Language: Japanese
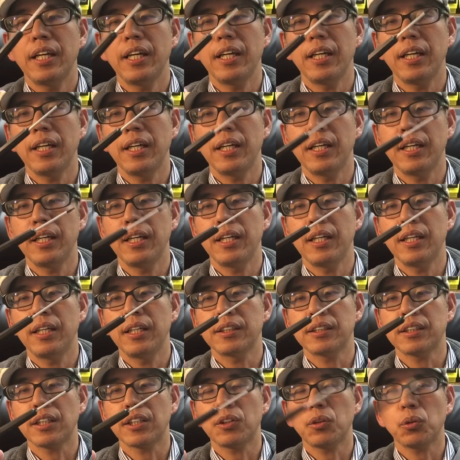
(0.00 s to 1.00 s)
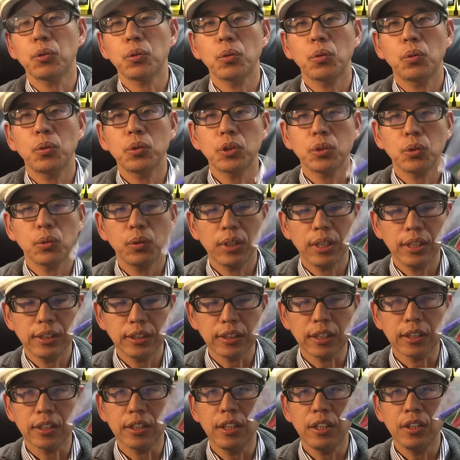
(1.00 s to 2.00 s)
えー、先ほどご紹介し
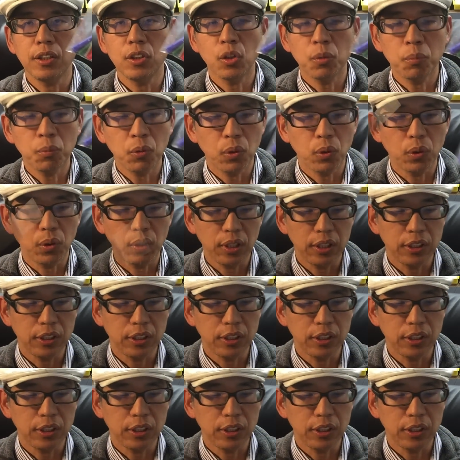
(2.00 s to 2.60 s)
た T5 も